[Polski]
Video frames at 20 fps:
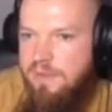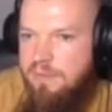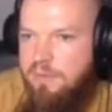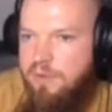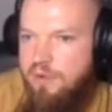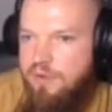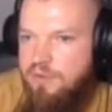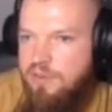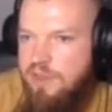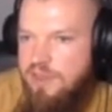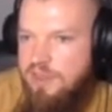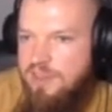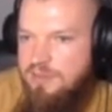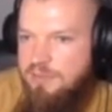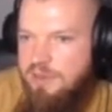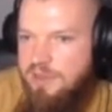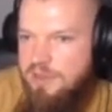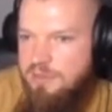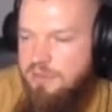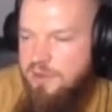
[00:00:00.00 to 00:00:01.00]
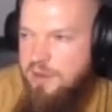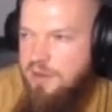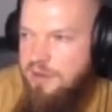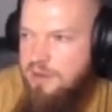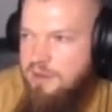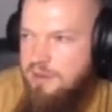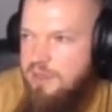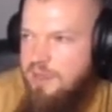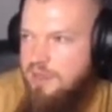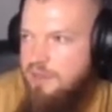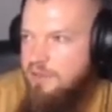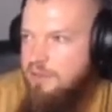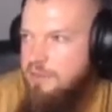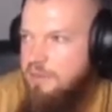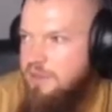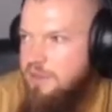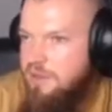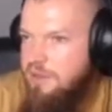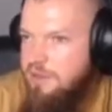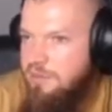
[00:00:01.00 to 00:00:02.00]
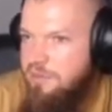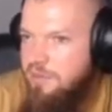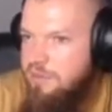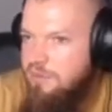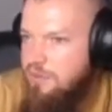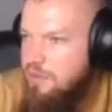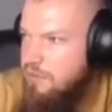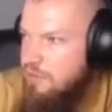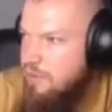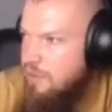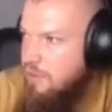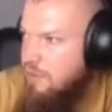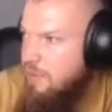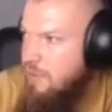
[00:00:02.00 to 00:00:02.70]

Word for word: Bo on teraz ma chyba. Jaki on ma teraz poziom?